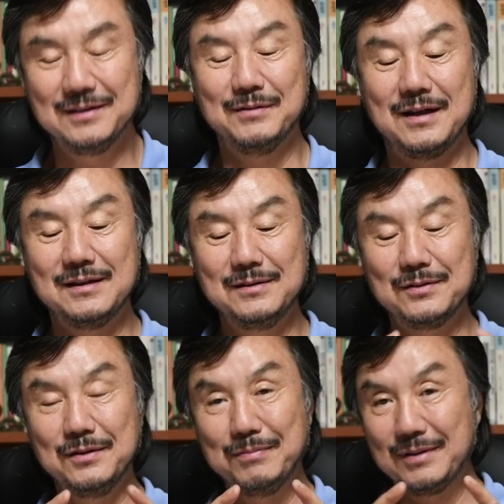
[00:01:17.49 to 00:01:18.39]
여러분
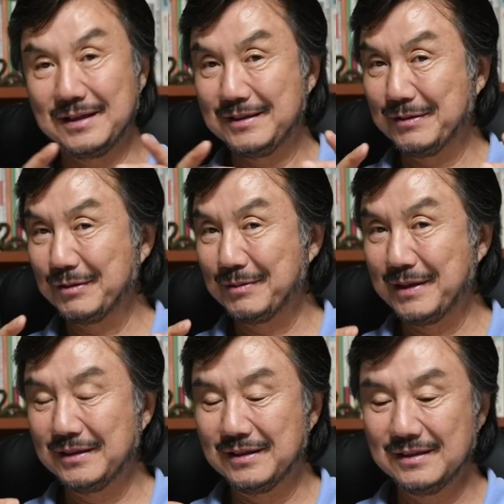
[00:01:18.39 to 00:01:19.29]
아시죠? 플라스틱으로
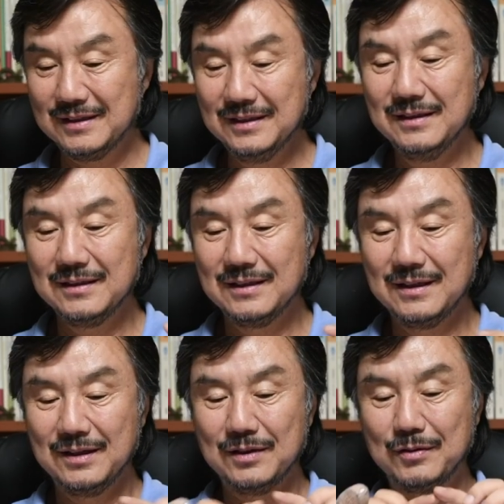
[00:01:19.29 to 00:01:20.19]
만들어진
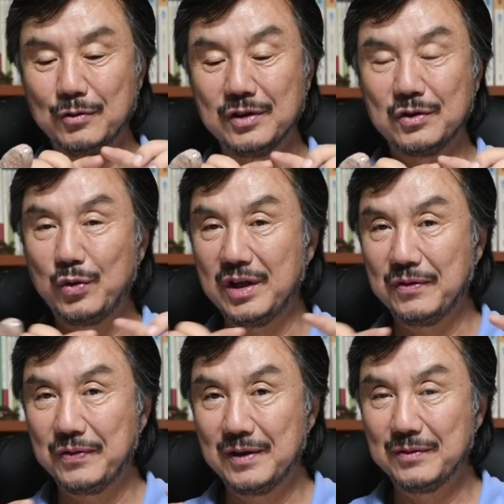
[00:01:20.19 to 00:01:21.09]
120
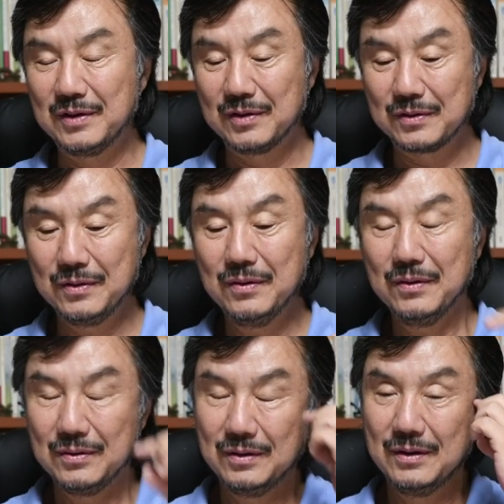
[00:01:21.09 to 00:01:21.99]
필름을 넣고
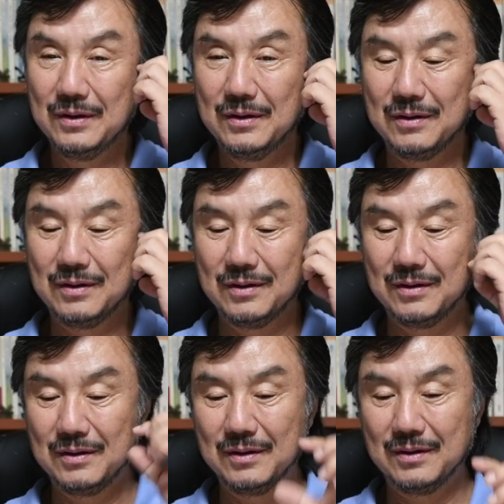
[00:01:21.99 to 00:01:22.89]

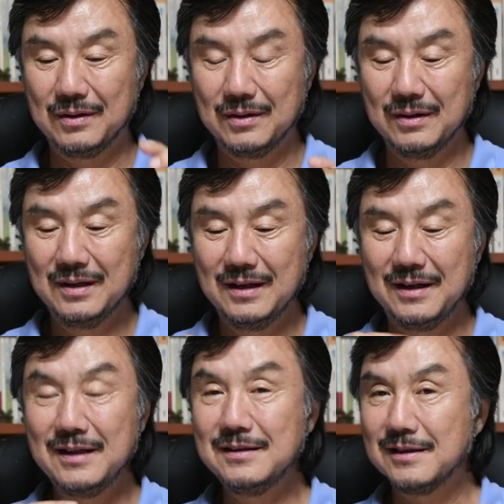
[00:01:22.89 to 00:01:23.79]
어,
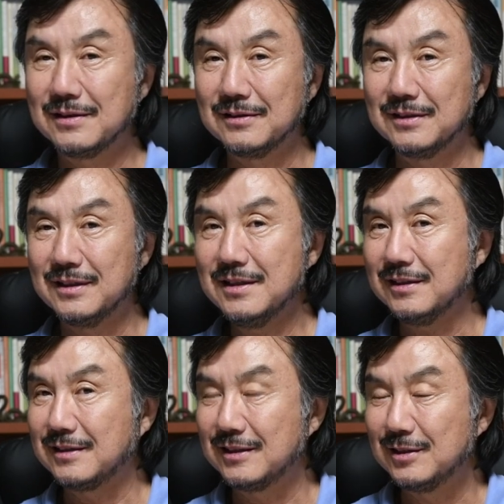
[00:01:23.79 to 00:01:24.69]
렌즈의 성능이
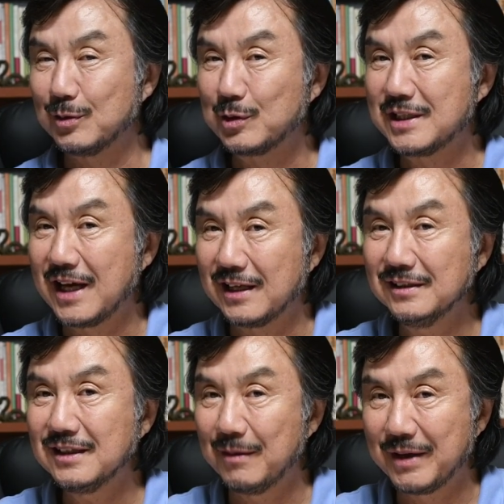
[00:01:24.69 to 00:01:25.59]
그다지 좋지
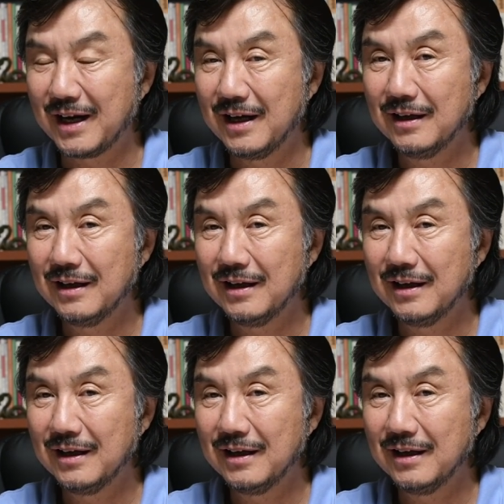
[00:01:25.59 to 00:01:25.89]
않은 카메라.